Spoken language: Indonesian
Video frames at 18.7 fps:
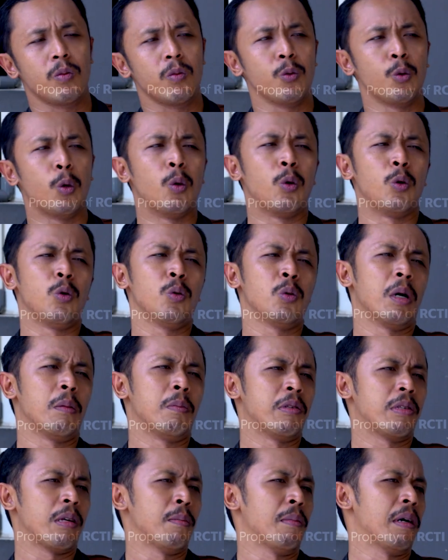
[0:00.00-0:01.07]
Yo, lu nggak
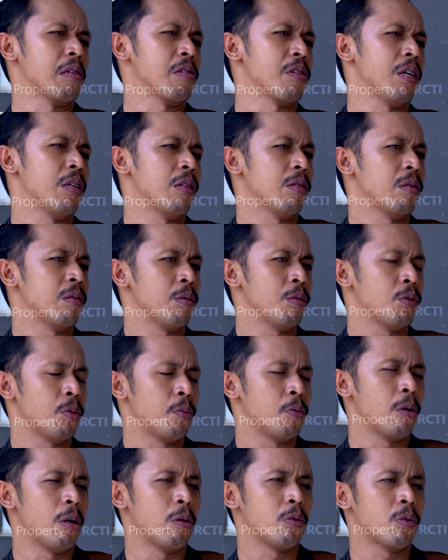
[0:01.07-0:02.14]
bisa maksain
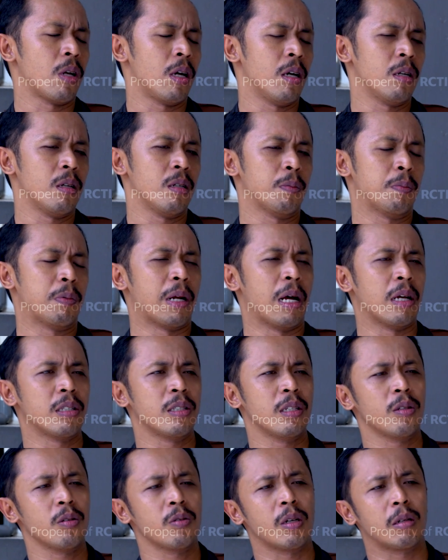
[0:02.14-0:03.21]
sebuah usaha berhasil,
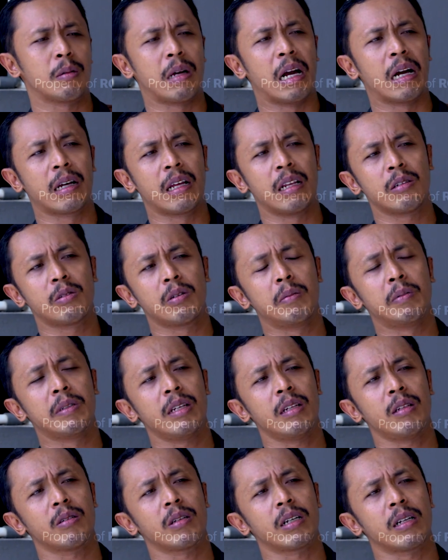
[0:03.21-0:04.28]
atau gagal juga bisa,
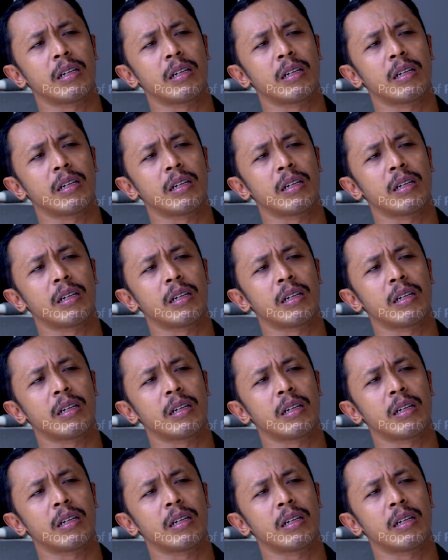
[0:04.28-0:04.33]
toh.